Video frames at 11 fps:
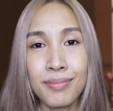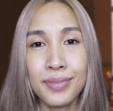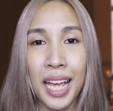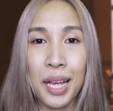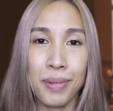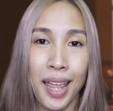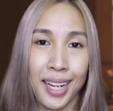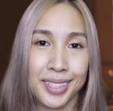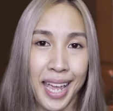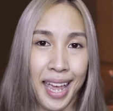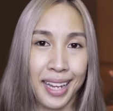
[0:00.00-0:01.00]
น่าแปลก
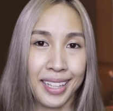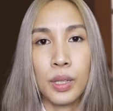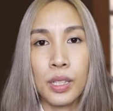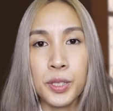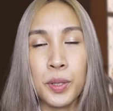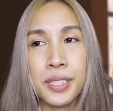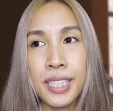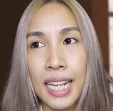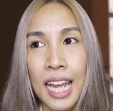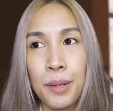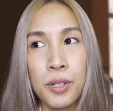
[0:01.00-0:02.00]
ใจส่วนส
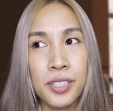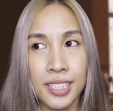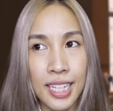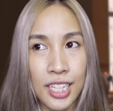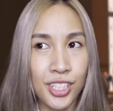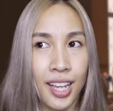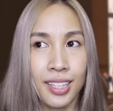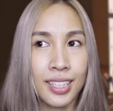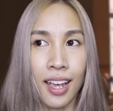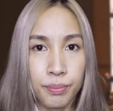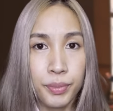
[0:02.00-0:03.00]
ไลด์ presentation
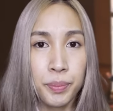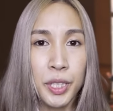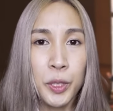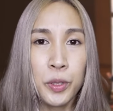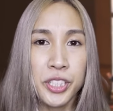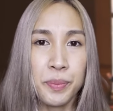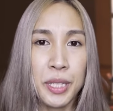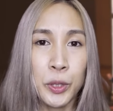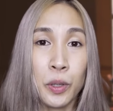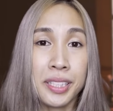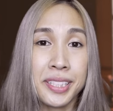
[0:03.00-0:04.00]
เนี่ยมันไม่ควรจะมี
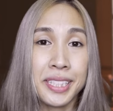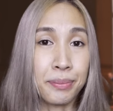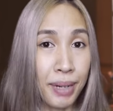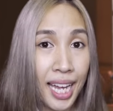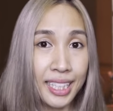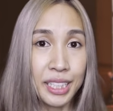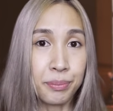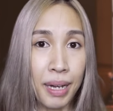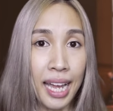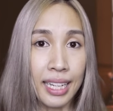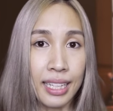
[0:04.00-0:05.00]
ตัวหนังสือมากเกิน
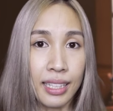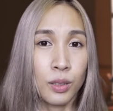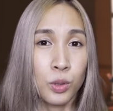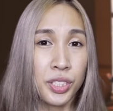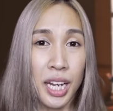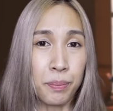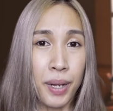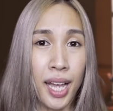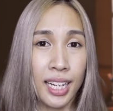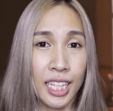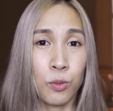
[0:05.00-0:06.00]
ไปรู้จัก
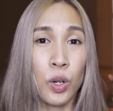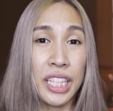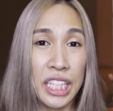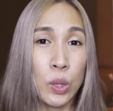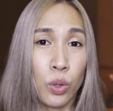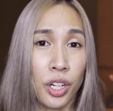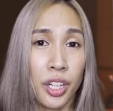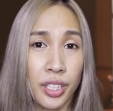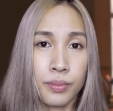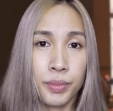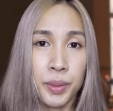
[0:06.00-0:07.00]
ปะคำว่า keyword
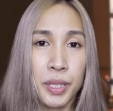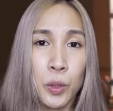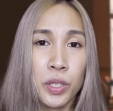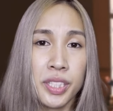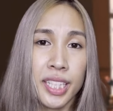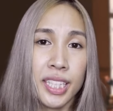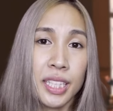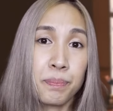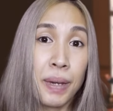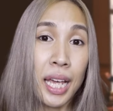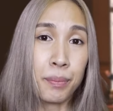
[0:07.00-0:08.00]
มันไม่ควรจะเกิน
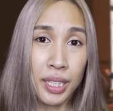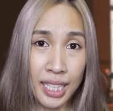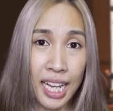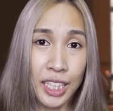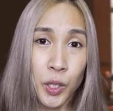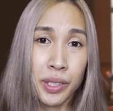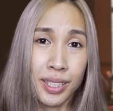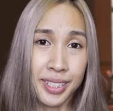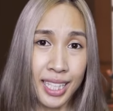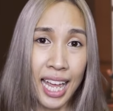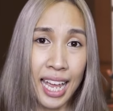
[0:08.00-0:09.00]
แปดบรรทัดต่อหนึ่ง
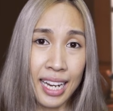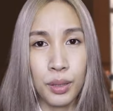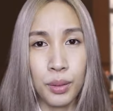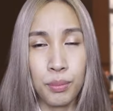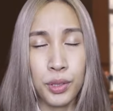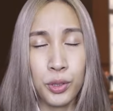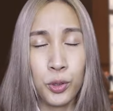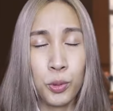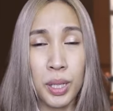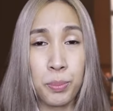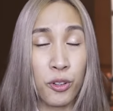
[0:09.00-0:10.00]
สไลด์มันดู
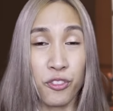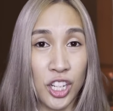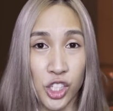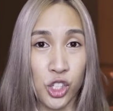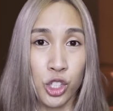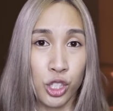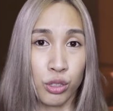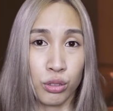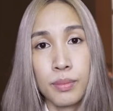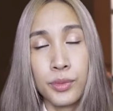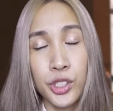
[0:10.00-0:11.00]
ไม่ professional
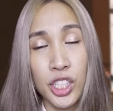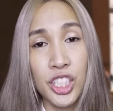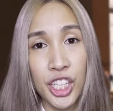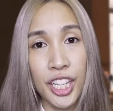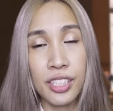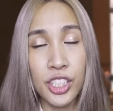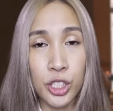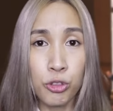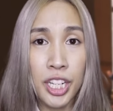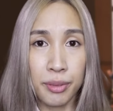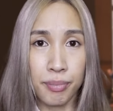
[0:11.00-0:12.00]
เชื่อฉันฉัน
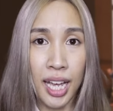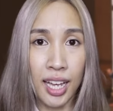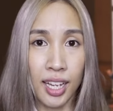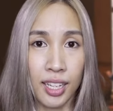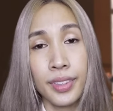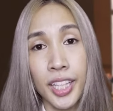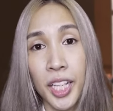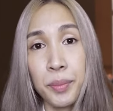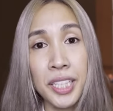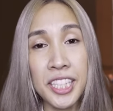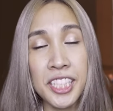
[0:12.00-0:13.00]
เรียนมาถ้า
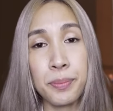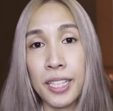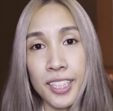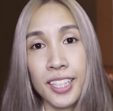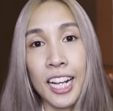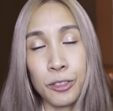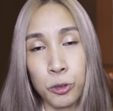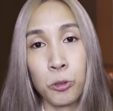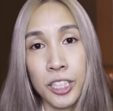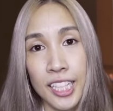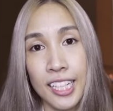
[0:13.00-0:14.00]
ไม่คิดจะพัฒนาตร
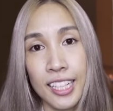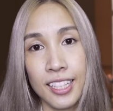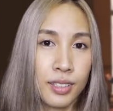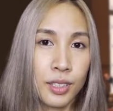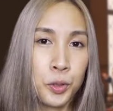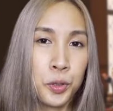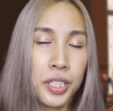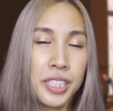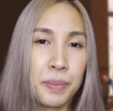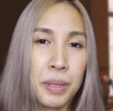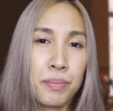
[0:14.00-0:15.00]
งนี้คุณก็
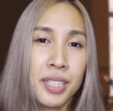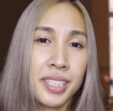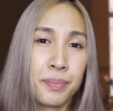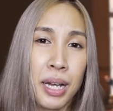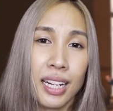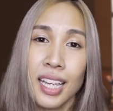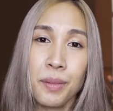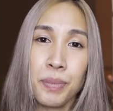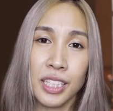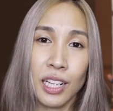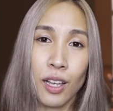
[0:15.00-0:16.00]
จะเป็นมือสมัครเล่น
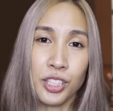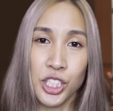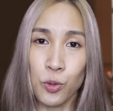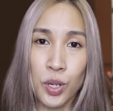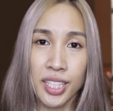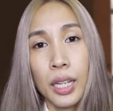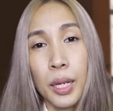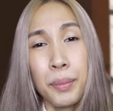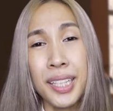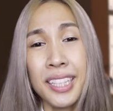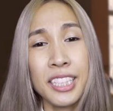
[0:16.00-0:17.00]
ไปตลอดชีวิต
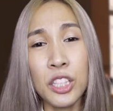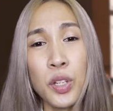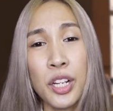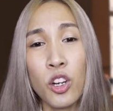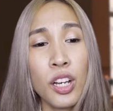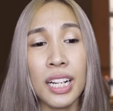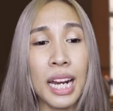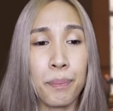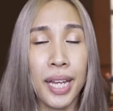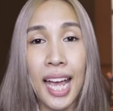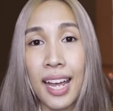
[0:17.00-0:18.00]
ไม่งั้นนักเรียนเขาก็กลับ
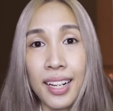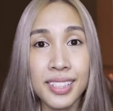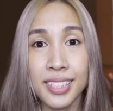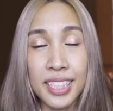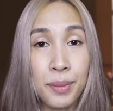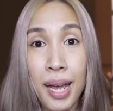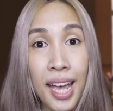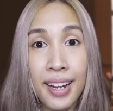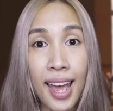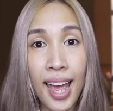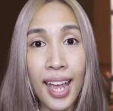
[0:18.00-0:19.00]
ไปอ่านหนังสือที่บ้าน
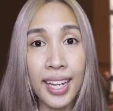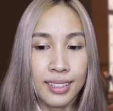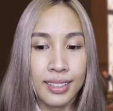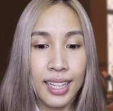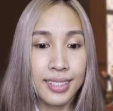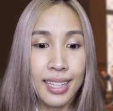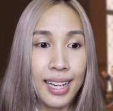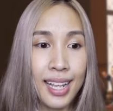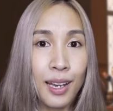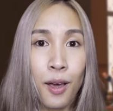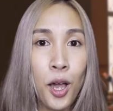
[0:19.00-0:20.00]
ได้ถ้าจะ
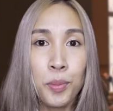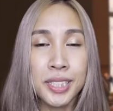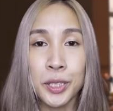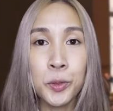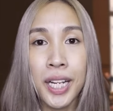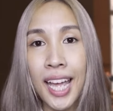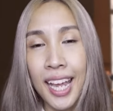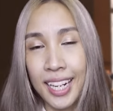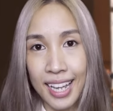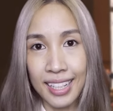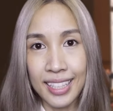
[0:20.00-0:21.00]
เล่นลอกมาซะทุกหน้า
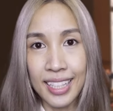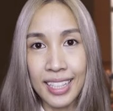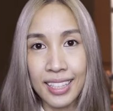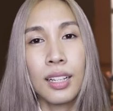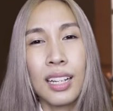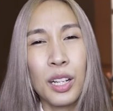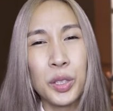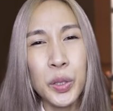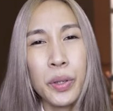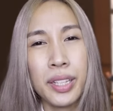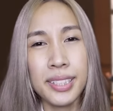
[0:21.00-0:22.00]
ขนาดนี้แล้ว
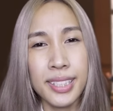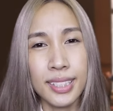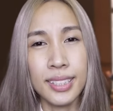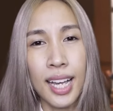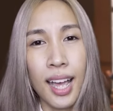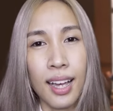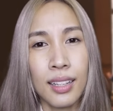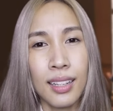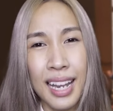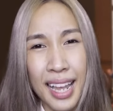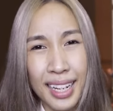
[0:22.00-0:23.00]
ตัวหนังสืออ่ะ
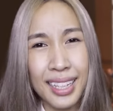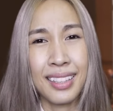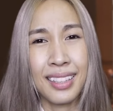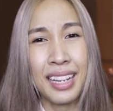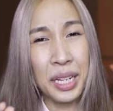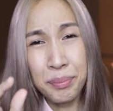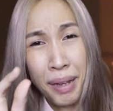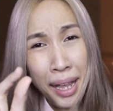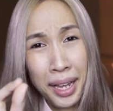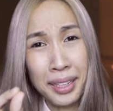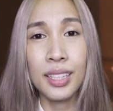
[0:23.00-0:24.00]
เล็กเล็ก
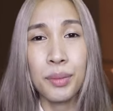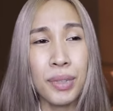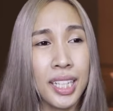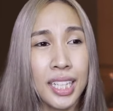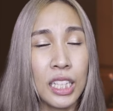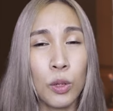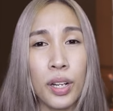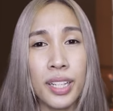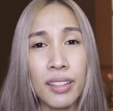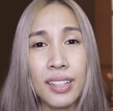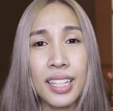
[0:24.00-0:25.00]
มากไม่คิดหรอว่า
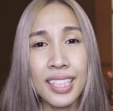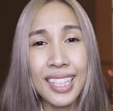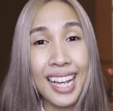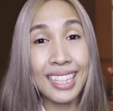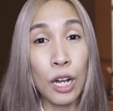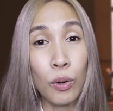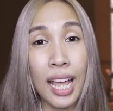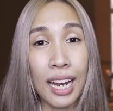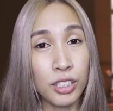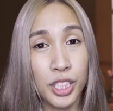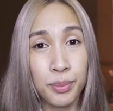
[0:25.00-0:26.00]
นักเรียนที่นั่งแถวหลั
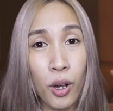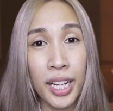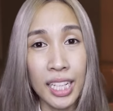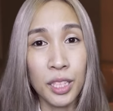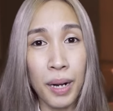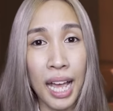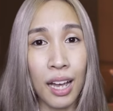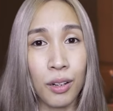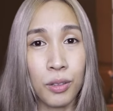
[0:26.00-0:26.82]
งเขาจะมองเห็นหรือเปล่า